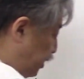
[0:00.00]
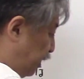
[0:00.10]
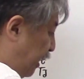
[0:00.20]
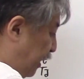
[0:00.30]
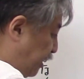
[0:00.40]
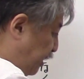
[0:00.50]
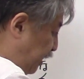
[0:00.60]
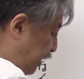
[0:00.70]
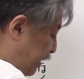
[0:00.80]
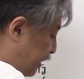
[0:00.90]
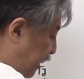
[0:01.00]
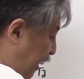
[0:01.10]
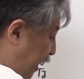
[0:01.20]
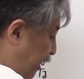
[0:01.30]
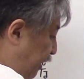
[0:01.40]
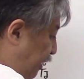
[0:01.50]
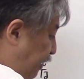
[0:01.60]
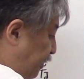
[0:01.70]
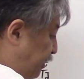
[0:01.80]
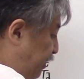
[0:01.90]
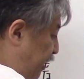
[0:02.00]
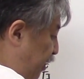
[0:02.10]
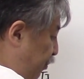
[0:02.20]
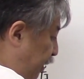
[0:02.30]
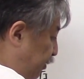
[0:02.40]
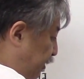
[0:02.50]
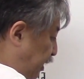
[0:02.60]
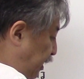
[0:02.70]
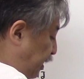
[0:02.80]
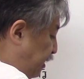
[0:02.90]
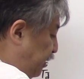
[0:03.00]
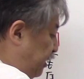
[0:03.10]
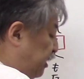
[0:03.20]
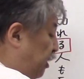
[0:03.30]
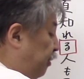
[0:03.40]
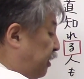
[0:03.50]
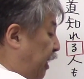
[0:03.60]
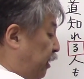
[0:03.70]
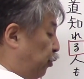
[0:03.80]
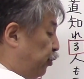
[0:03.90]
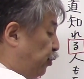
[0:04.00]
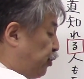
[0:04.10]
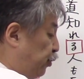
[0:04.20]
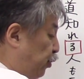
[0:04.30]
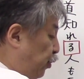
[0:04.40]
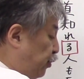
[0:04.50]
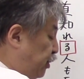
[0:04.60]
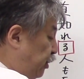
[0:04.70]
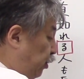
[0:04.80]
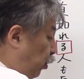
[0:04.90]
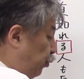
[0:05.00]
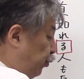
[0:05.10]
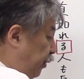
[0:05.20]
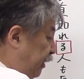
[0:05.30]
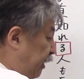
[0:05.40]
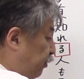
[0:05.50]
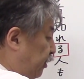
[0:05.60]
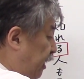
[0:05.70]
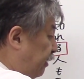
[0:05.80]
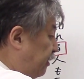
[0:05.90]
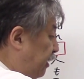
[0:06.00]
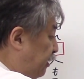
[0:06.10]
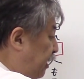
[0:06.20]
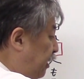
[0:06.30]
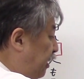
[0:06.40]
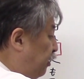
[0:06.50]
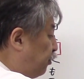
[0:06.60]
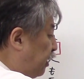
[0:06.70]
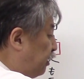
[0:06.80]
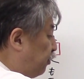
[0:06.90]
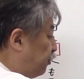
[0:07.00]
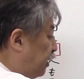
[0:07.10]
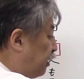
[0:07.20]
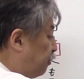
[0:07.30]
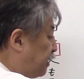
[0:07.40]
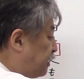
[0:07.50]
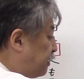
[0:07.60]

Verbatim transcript: 下がしですから、聖丸、キーシーしかも過去の助動詞の上なので、絶対連用形の方になります。